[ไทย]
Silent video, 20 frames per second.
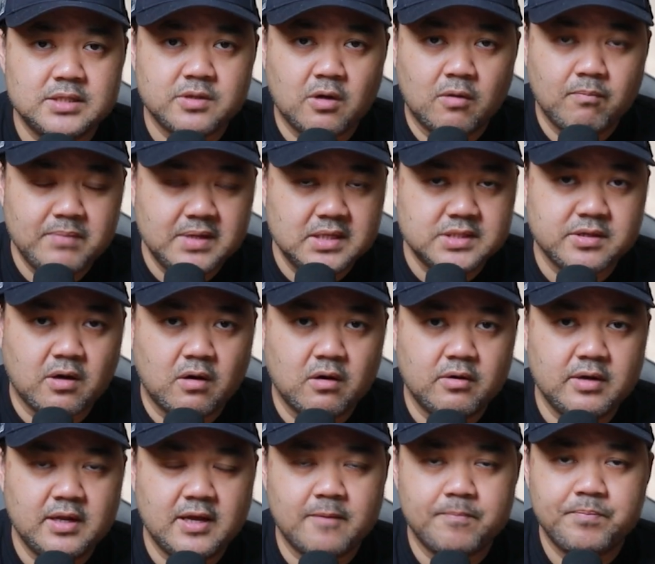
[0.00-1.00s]
กัน2ปีซ้อน
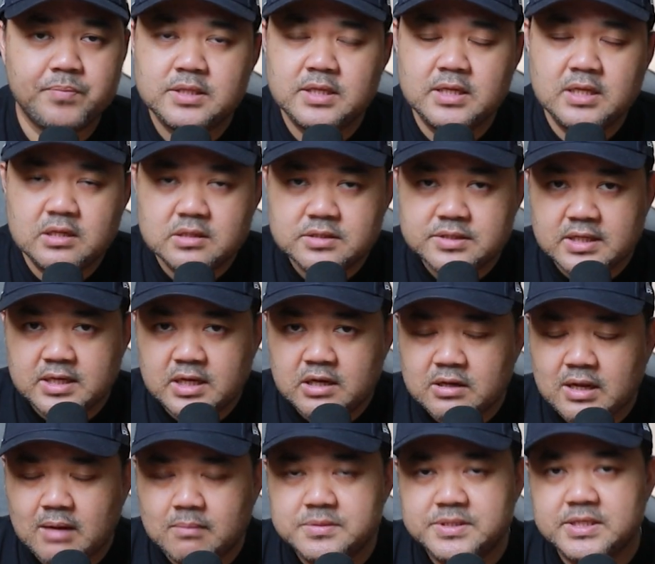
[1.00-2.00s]
แล้วเนี่ยสิ่งสิ่งที่
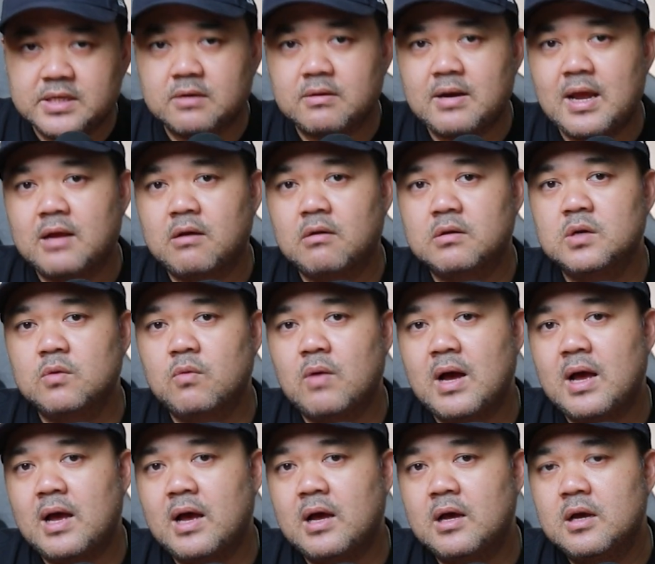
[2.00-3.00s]
เขาทำสิ่งแรกก็คือ
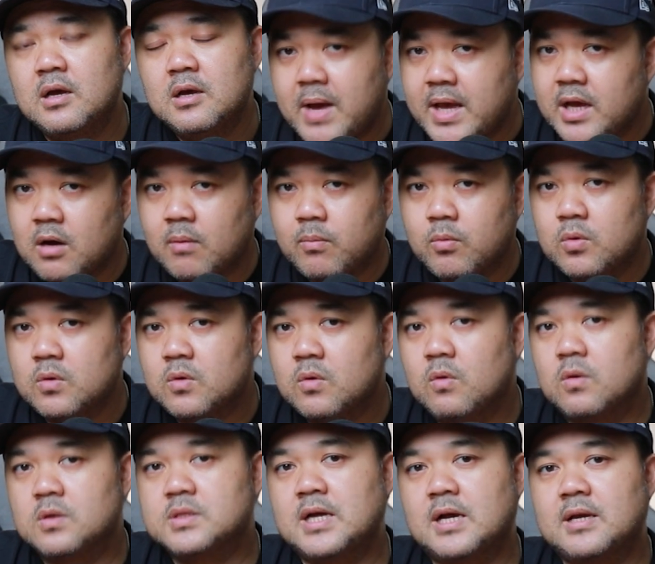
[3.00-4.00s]
ว่าไปขอบคุณ
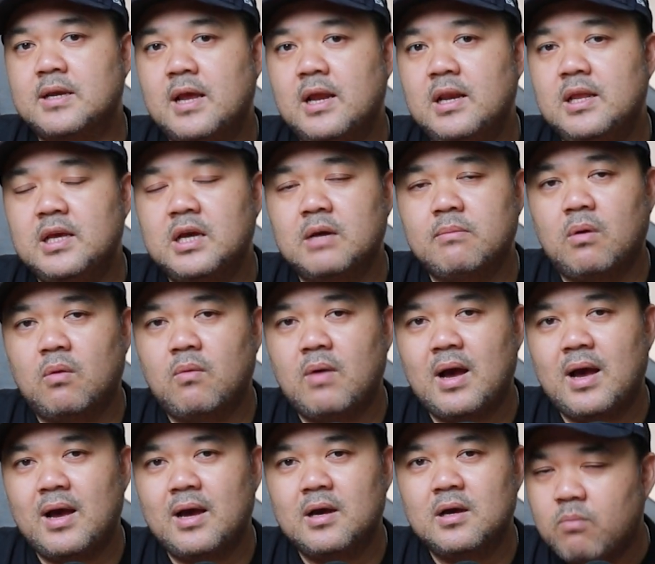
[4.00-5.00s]
โคชักเดลี่ครับบอก
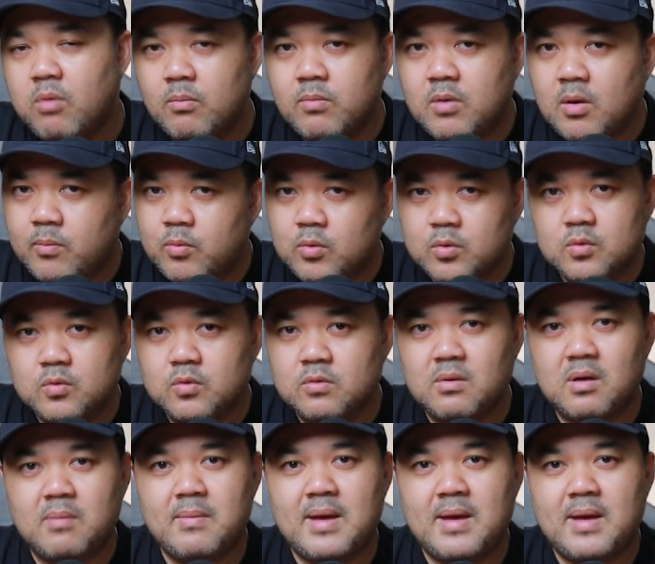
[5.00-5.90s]
ว่า ผมขอบคุณคุณ